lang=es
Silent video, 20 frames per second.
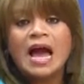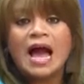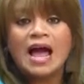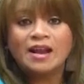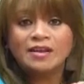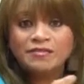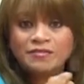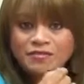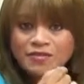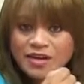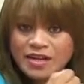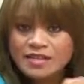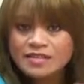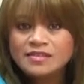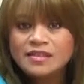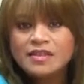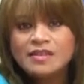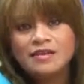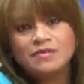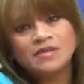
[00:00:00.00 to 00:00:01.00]
al
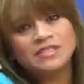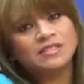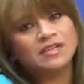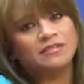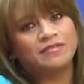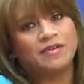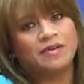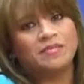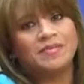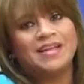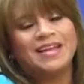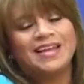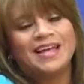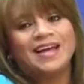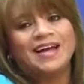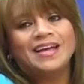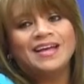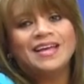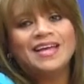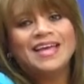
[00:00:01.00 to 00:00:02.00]
frente de nuestra
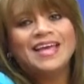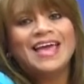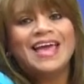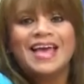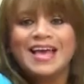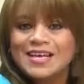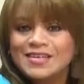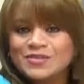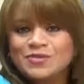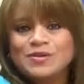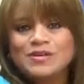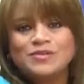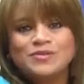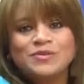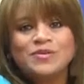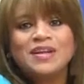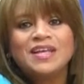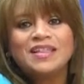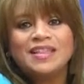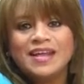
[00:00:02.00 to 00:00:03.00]
familia. Eso es
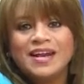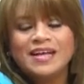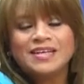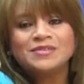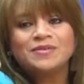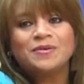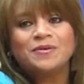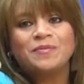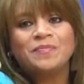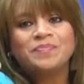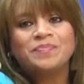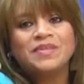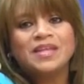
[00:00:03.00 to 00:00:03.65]
un liderazgo.